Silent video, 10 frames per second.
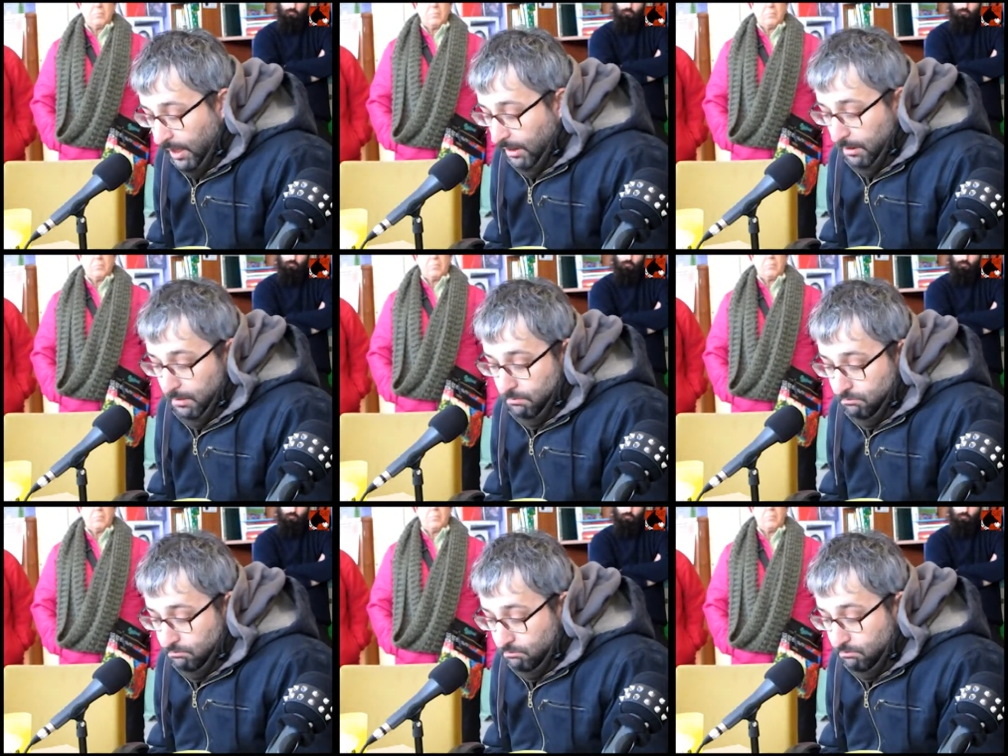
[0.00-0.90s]

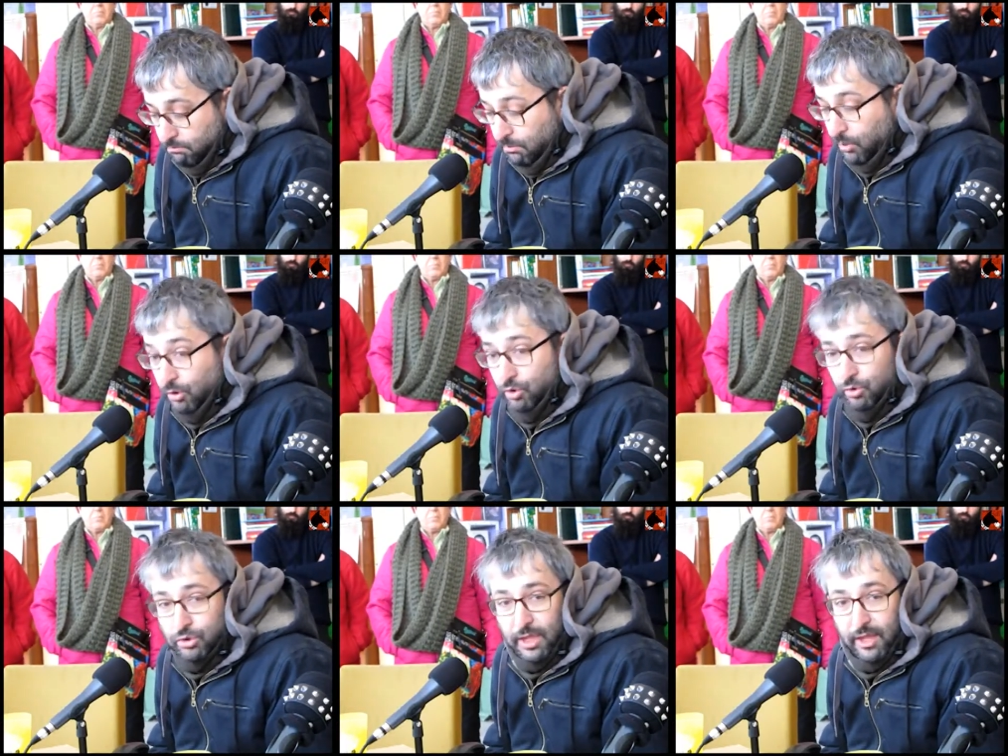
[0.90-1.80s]
Em, nos
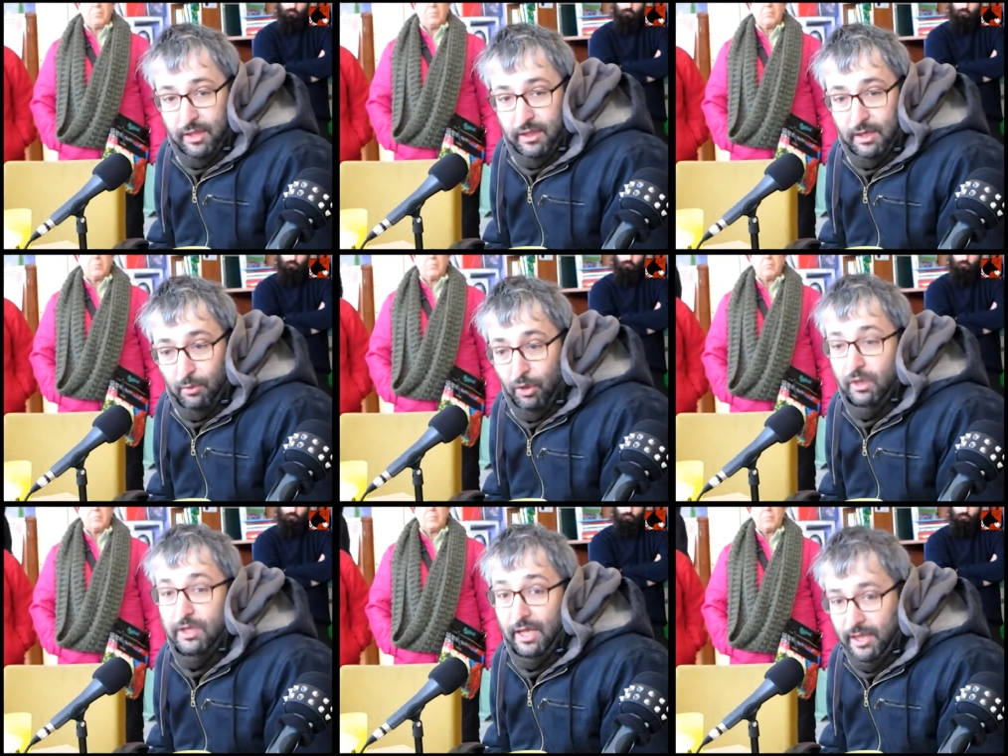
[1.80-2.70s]
gusta decir, bueno,
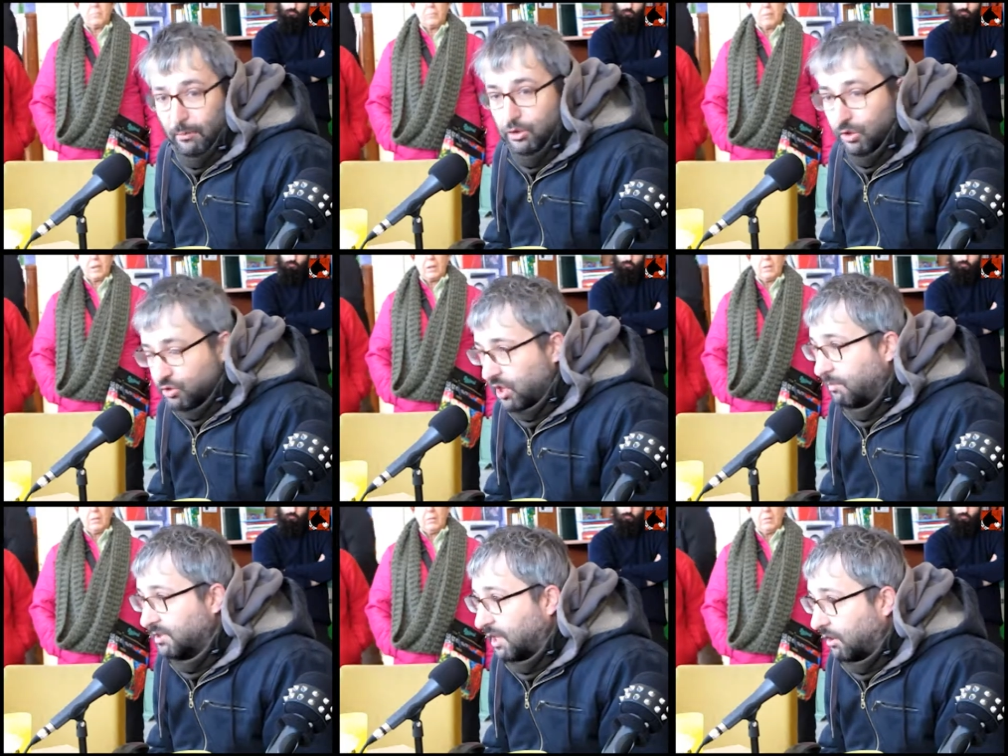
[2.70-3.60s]
intentamos que nuestra
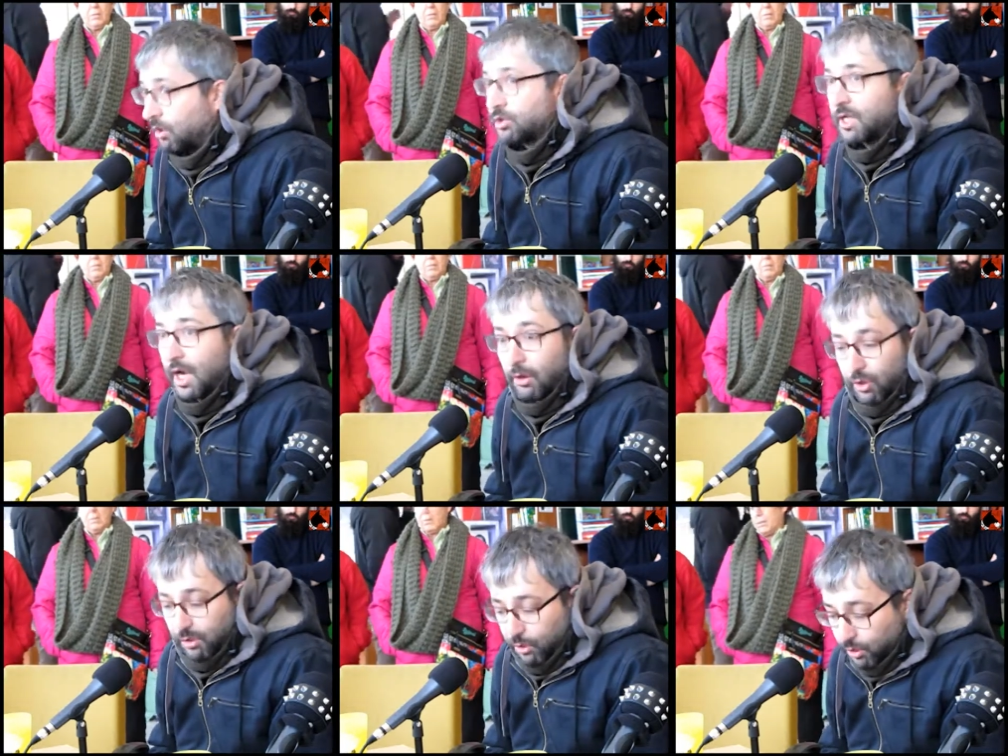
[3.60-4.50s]
investigación sea
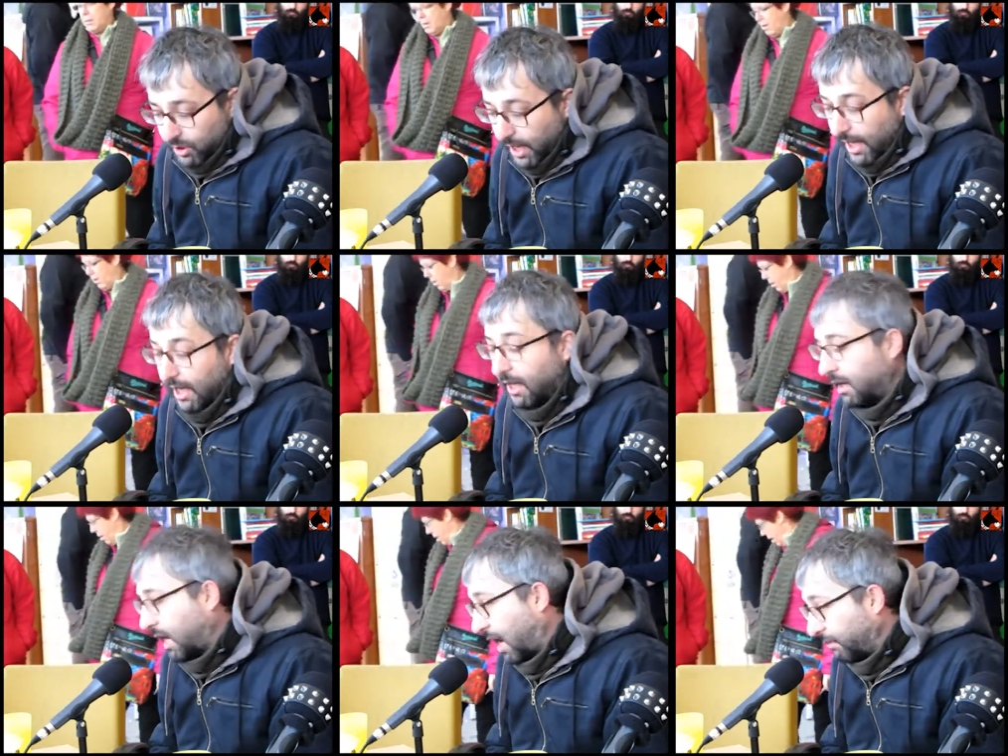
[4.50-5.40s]

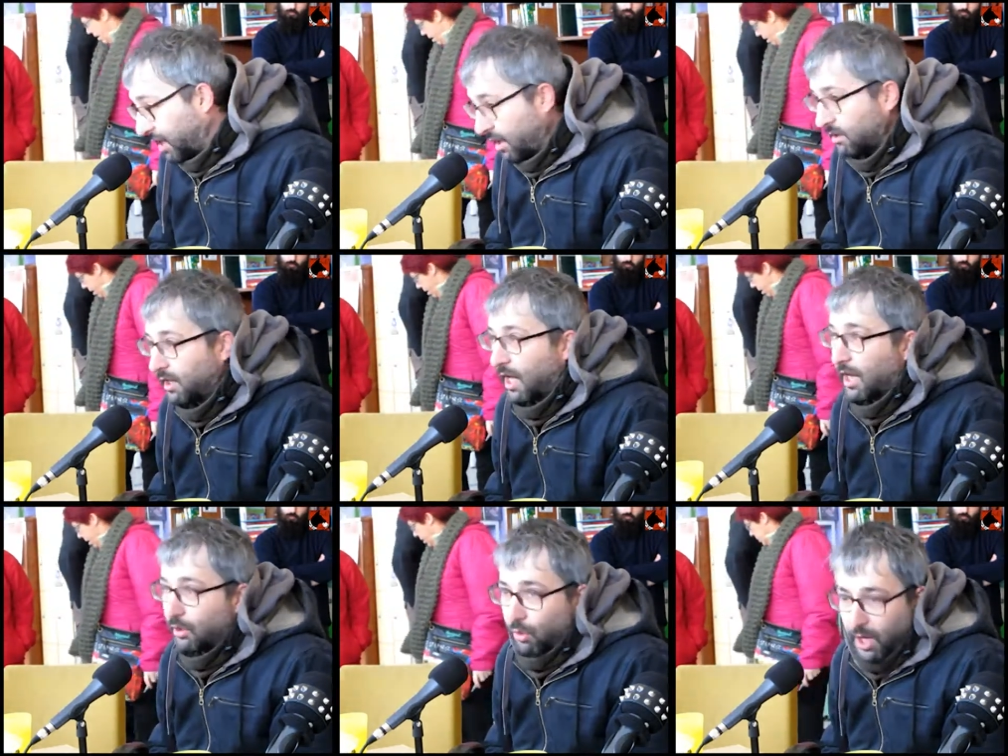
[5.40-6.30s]
horizontal,
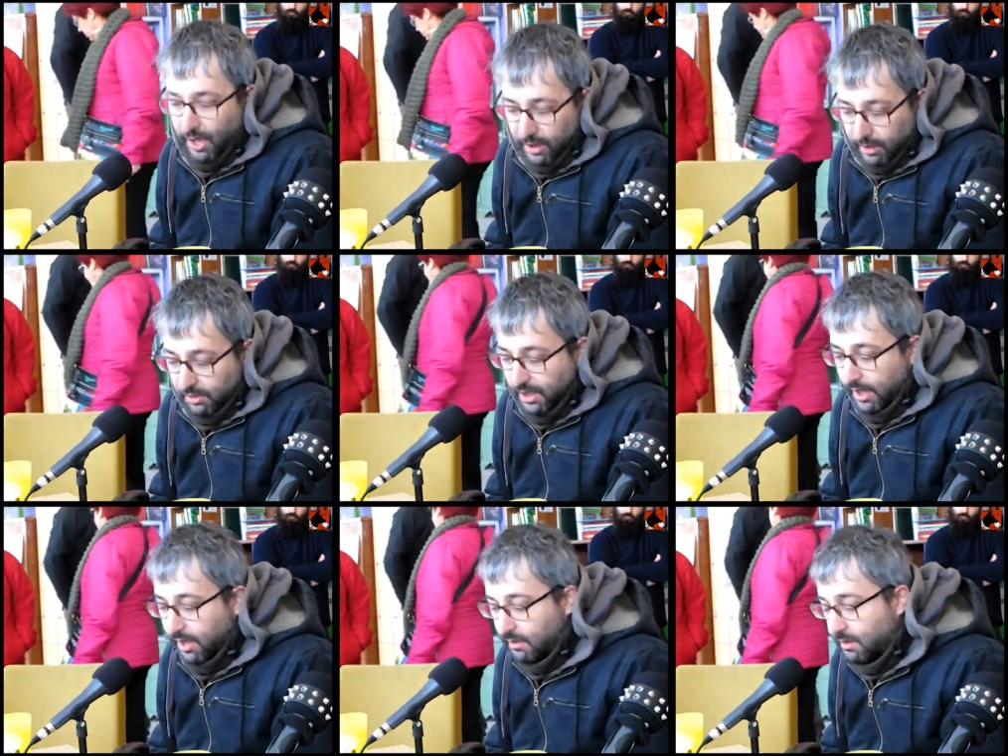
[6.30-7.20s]
abierta, no
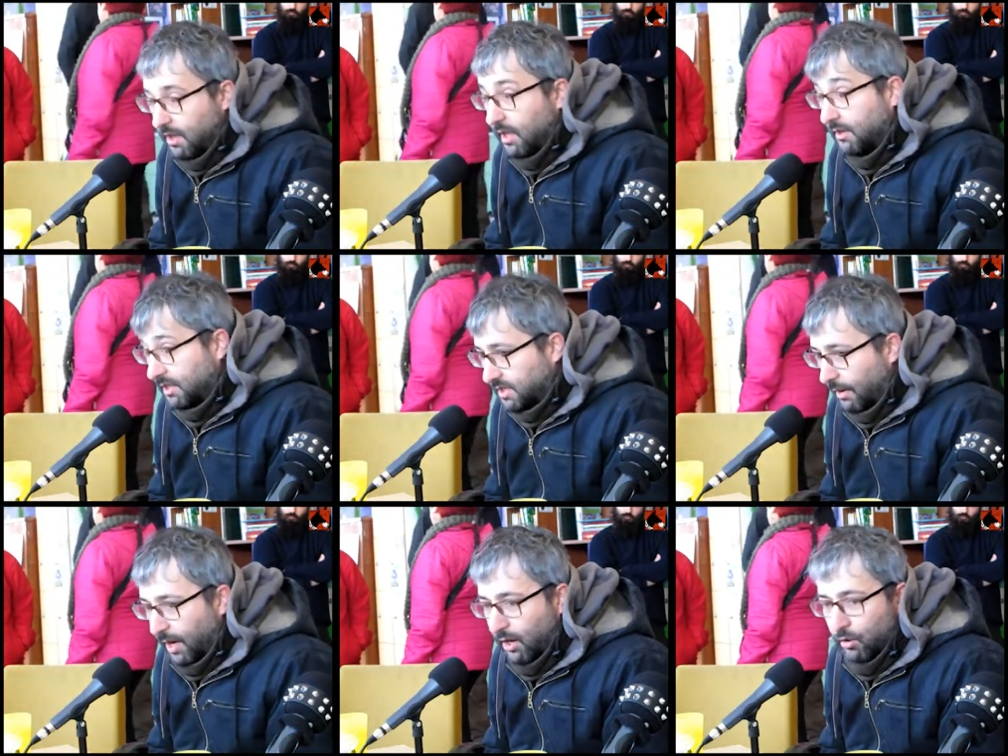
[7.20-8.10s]
académica, desde
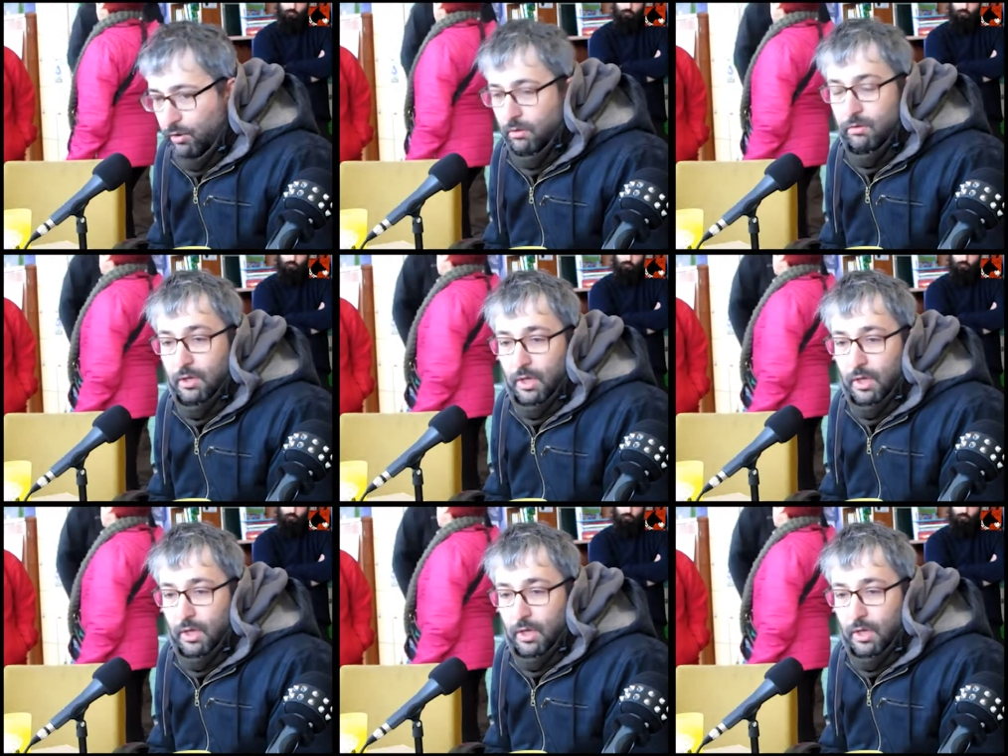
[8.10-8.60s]
abajo, ¿no?